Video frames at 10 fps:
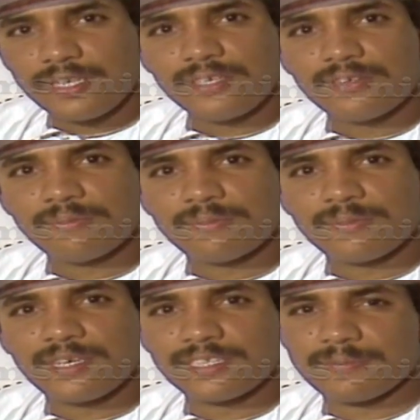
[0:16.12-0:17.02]
نحييكم
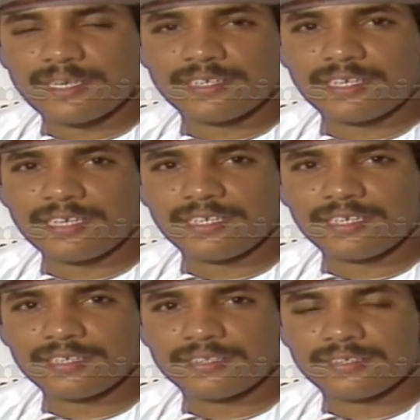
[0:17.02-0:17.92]
أجمل تحية
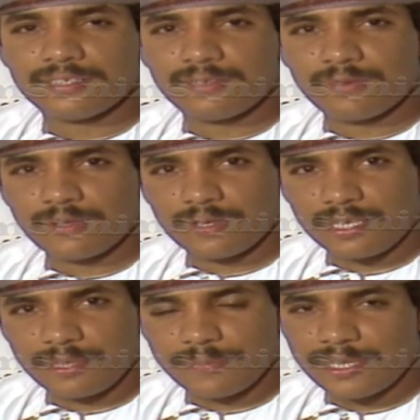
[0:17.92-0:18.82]

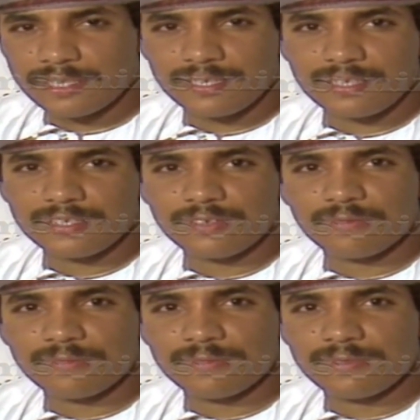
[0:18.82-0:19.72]
ونرحب
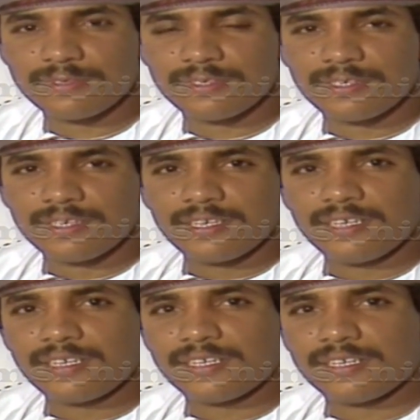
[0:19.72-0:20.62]
بحضراتكم
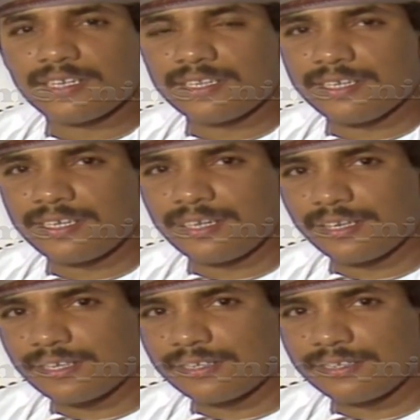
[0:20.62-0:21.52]
إلى هذه
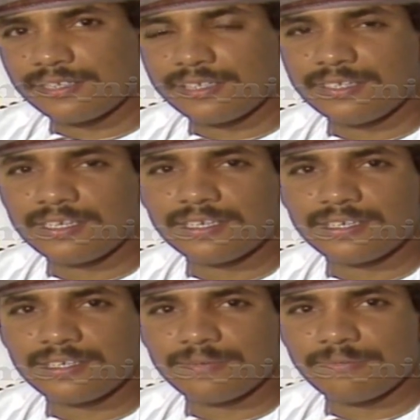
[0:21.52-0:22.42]
الحلقة الجديدة
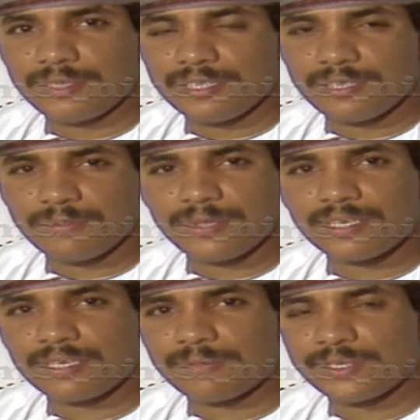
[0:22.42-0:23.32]
من
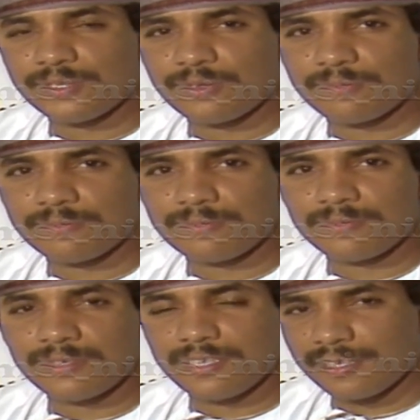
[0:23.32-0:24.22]
برنامجكم
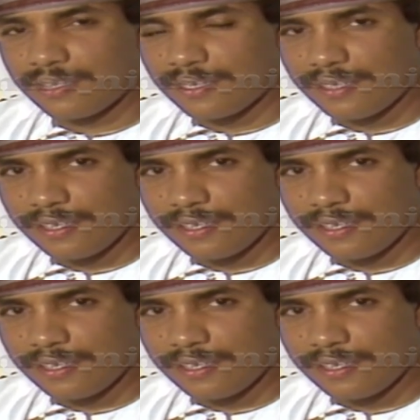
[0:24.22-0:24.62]
لقاء